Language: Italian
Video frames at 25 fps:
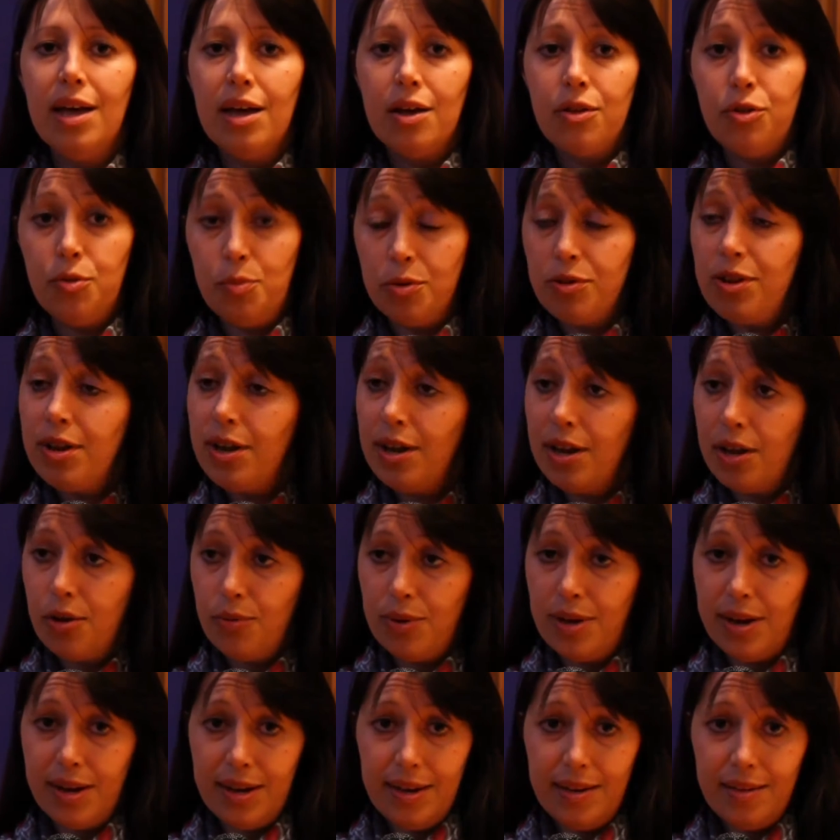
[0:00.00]
Domotecnica è
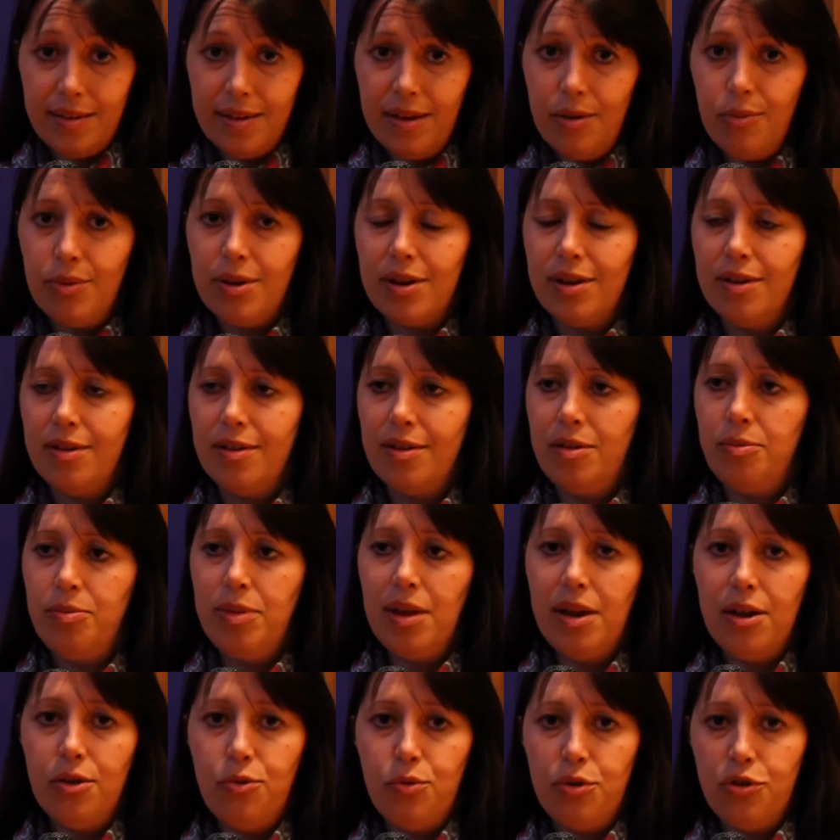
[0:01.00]
una rete, una rete di
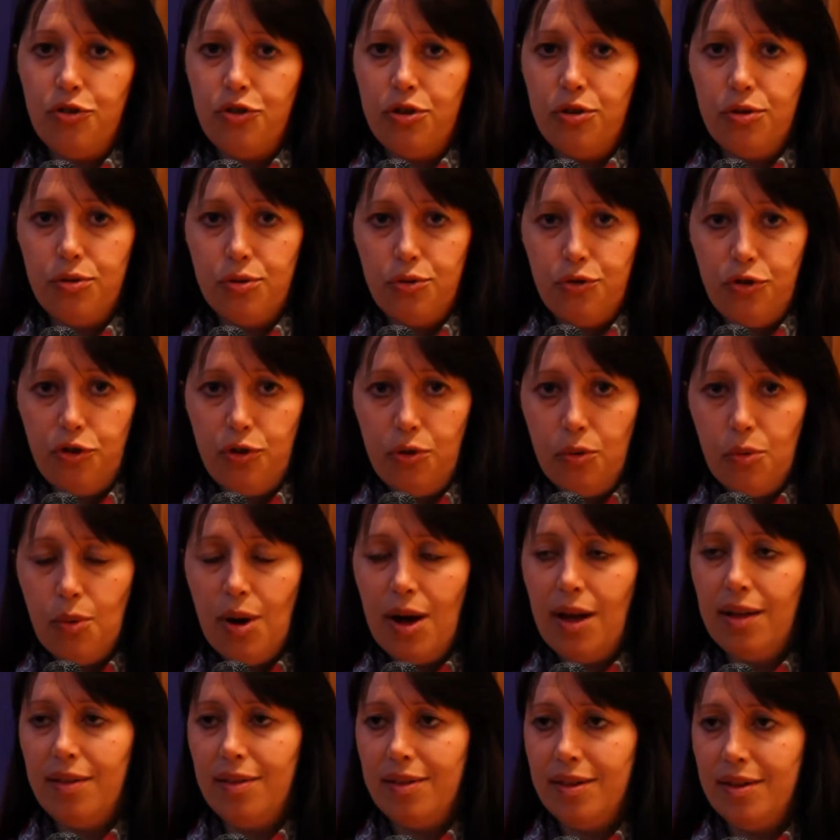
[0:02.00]

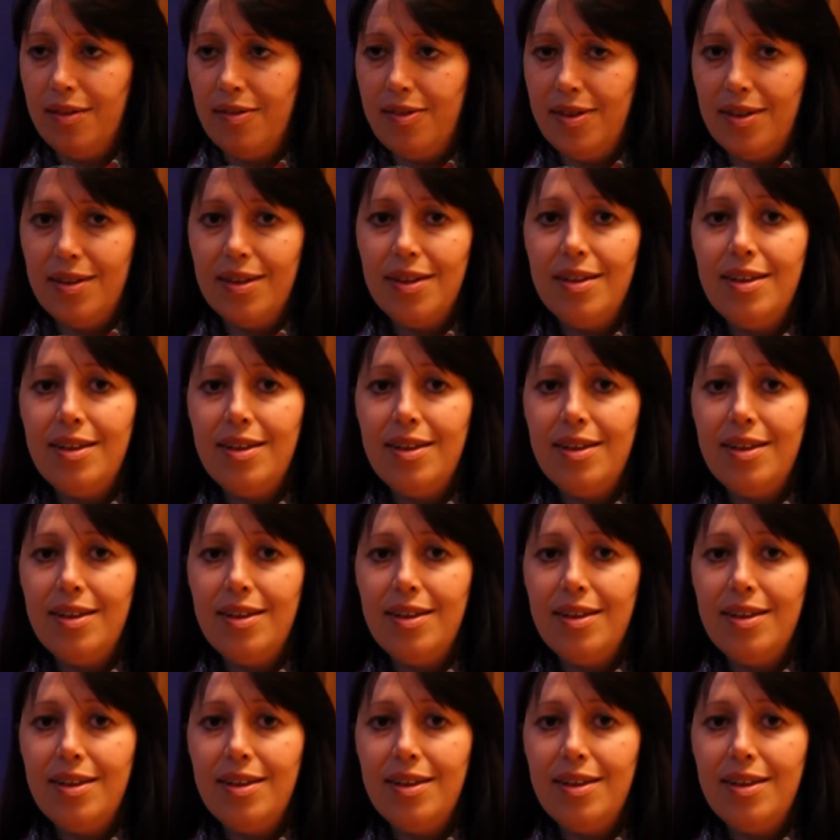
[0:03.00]
1250 aziende